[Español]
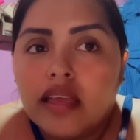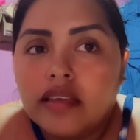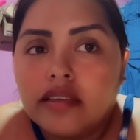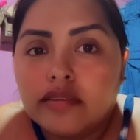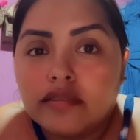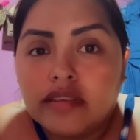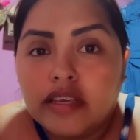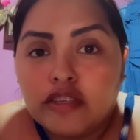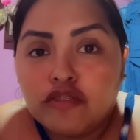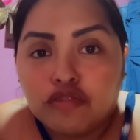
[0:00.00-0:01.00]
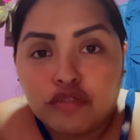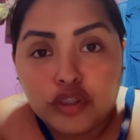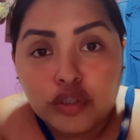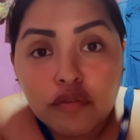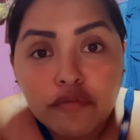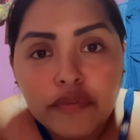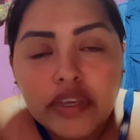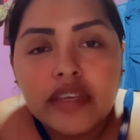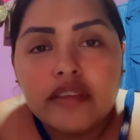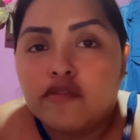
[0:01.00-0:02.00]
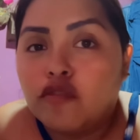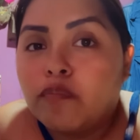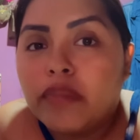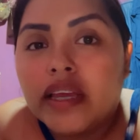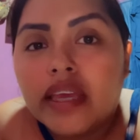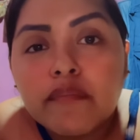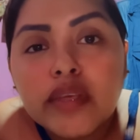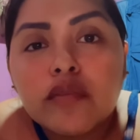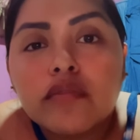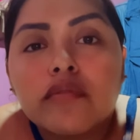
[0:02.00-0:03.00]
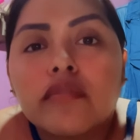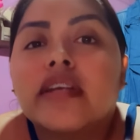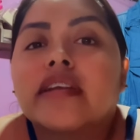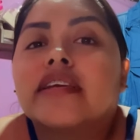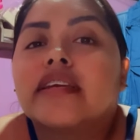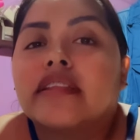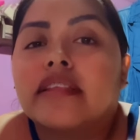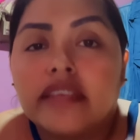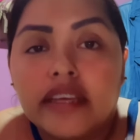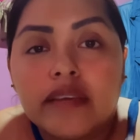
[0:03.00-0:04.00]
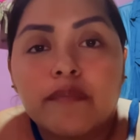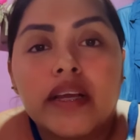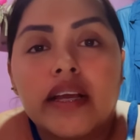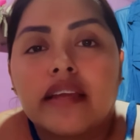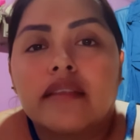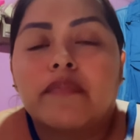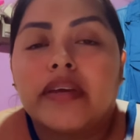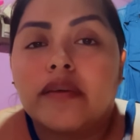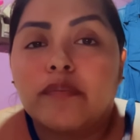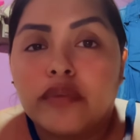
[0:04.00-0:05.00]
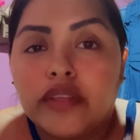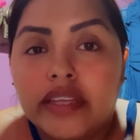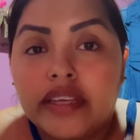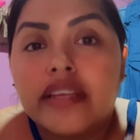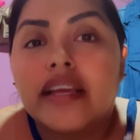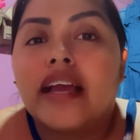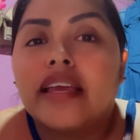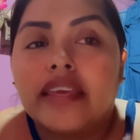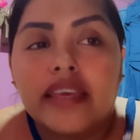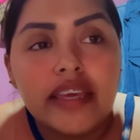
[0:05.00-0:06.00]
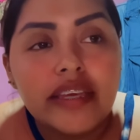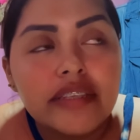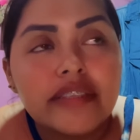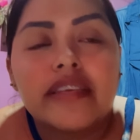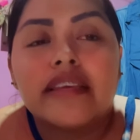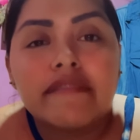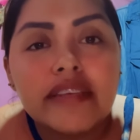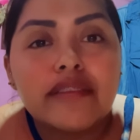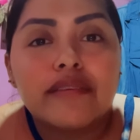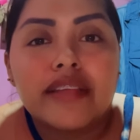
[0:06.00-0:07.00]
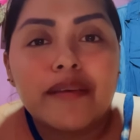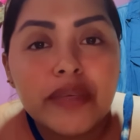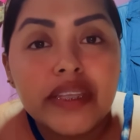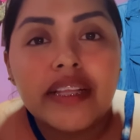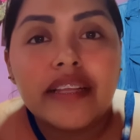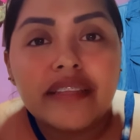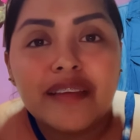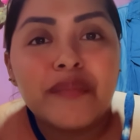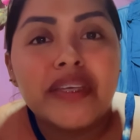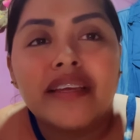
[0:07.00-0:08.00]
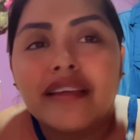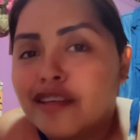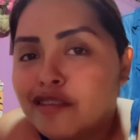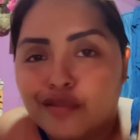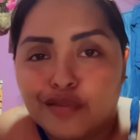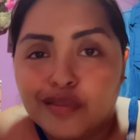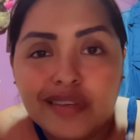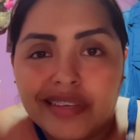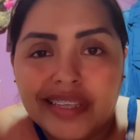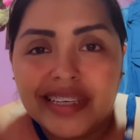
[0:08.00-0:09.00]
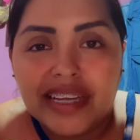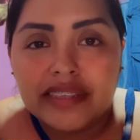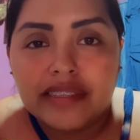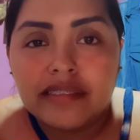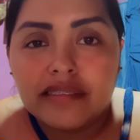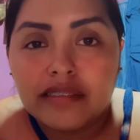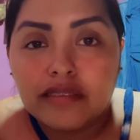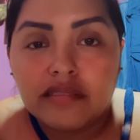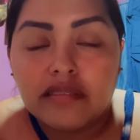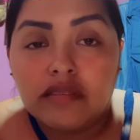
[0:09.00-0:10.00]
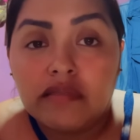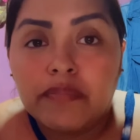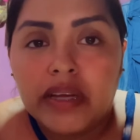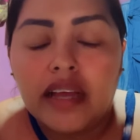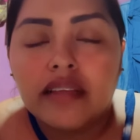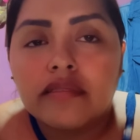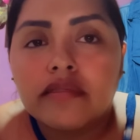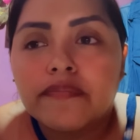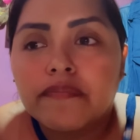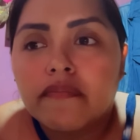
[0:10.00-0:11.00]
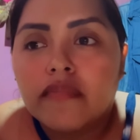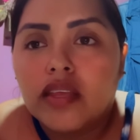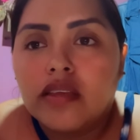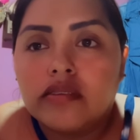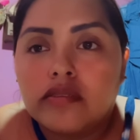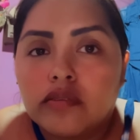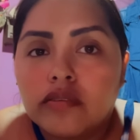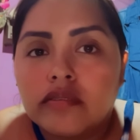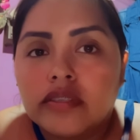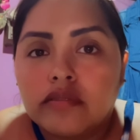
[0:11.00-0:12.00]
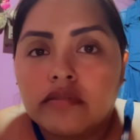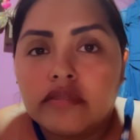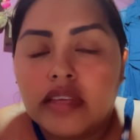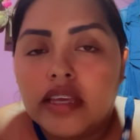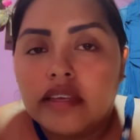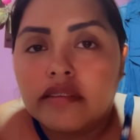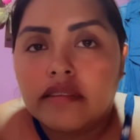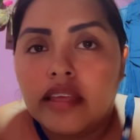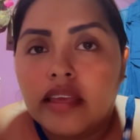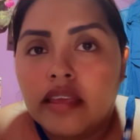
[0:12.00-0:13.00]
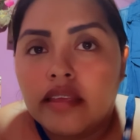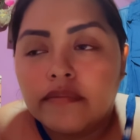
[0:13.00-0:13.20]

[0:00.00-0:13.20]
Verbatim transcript: Entonces yo fui, yo pagué mis dos dólares que tenía que pagar para poder ir a ese evento también de la niña Miriam. Yo no iba de gratis, entonces yo iba pagando y todo, entonces este